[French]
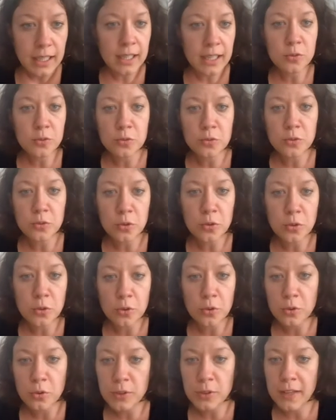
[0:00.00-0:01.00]
Et donc,
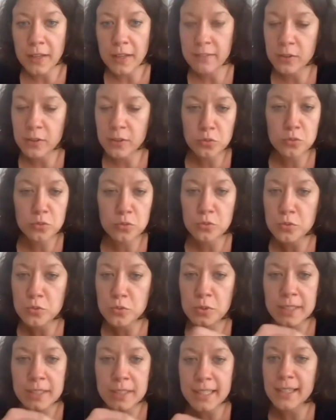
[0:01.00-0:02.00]
euh, il y avait
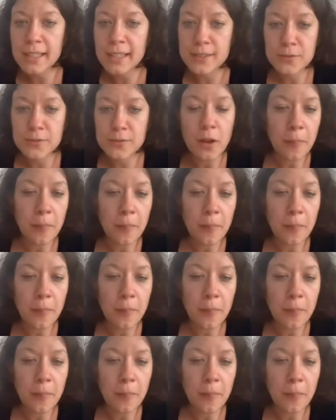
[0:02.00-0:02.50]
tous les actes,